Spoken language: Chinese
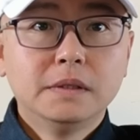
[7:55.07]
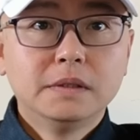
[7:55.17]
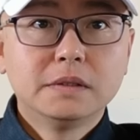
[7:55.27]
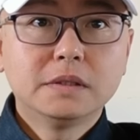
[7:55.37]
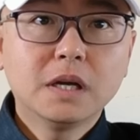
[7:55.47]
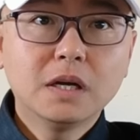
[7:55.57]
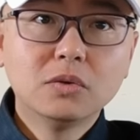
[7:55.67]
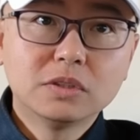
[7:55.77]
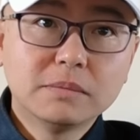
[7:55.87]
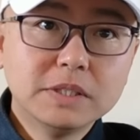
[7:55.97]
其实看
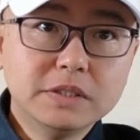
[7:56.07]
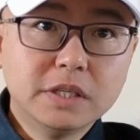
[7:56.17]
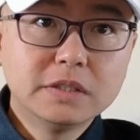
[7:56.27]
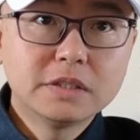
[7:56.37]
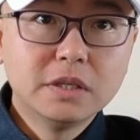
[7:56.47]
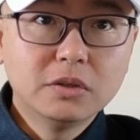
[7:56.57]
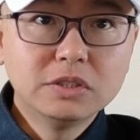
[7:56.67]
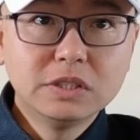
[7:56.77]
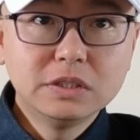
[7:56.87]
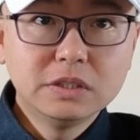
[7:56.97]
过咱们以前聊
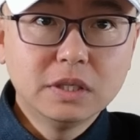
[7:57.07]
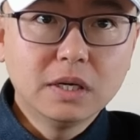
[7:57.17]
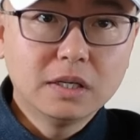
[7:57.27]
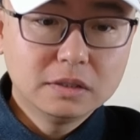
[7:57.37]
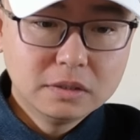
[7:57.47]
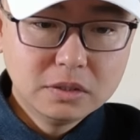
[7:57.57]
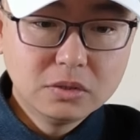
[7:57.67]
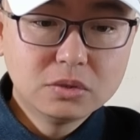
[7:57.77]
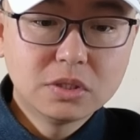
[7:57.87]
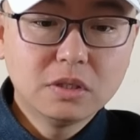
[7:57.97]
经济的啊，其实
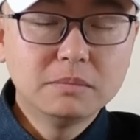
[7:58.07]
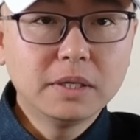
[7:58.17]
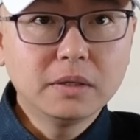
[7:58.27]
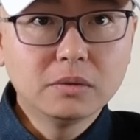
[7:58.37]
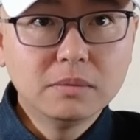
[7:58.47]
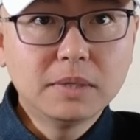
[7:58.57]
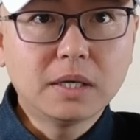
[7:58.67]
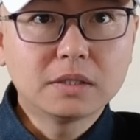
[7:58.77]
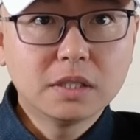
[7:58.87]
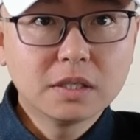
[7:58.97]
都知道美国人
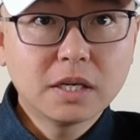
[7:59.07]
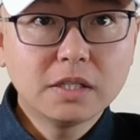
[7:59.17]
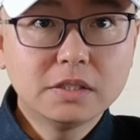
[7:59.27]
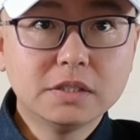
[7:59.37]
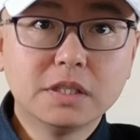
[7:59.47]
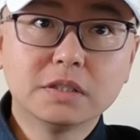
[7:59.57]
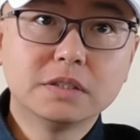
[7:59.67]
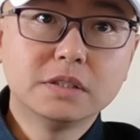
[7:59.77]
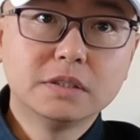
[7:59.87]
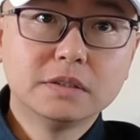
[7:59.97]
马上开启降
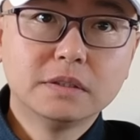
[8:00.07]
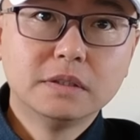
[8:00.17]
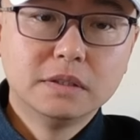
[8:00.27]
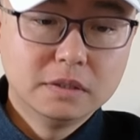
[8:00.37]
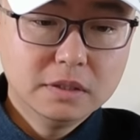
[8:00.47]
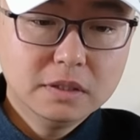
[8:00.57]
息啊，